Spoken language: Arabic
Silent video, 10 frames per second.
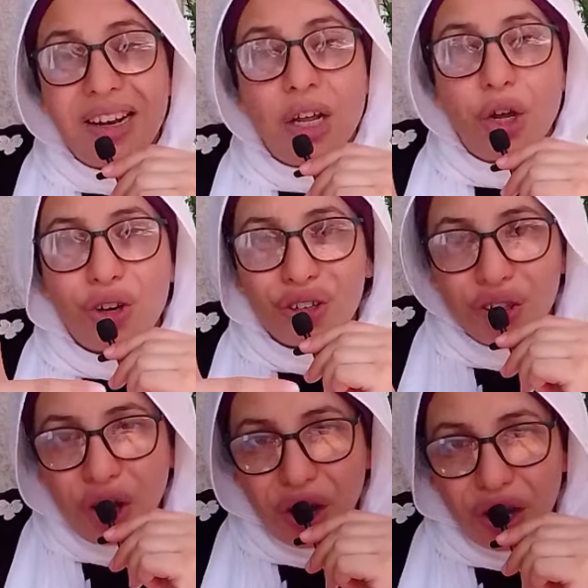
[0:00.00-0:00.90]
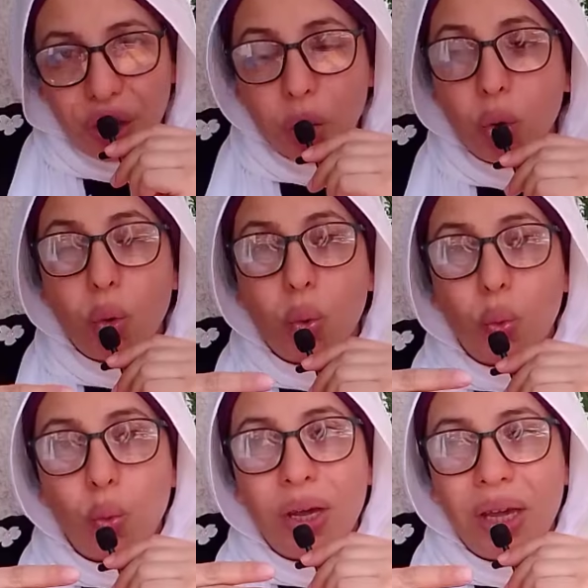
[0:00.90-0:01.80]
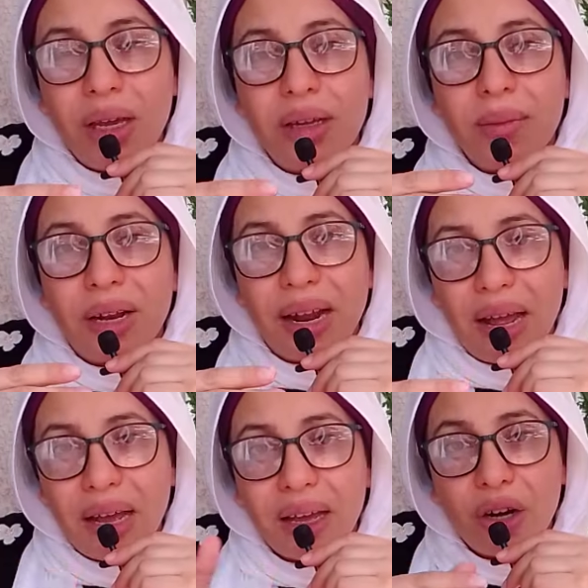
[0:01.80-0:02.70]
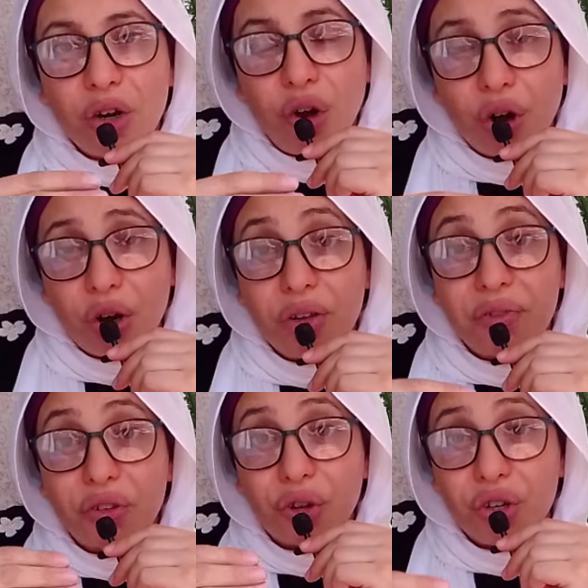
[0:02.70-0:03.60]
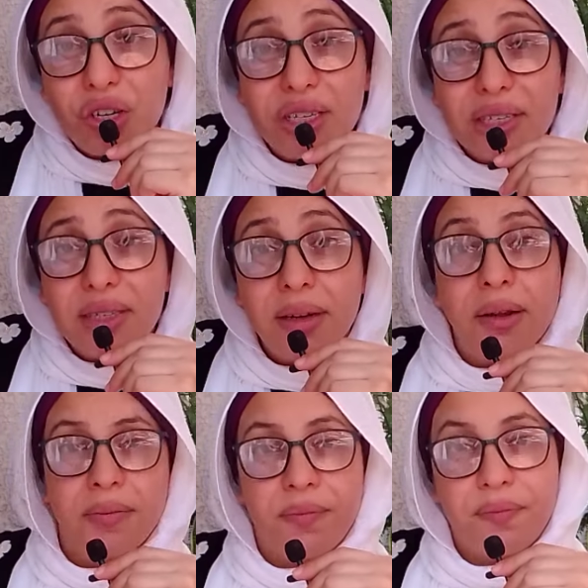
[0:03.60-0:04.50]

لاخضاعك ومن الاخر جرك في طريق الزنا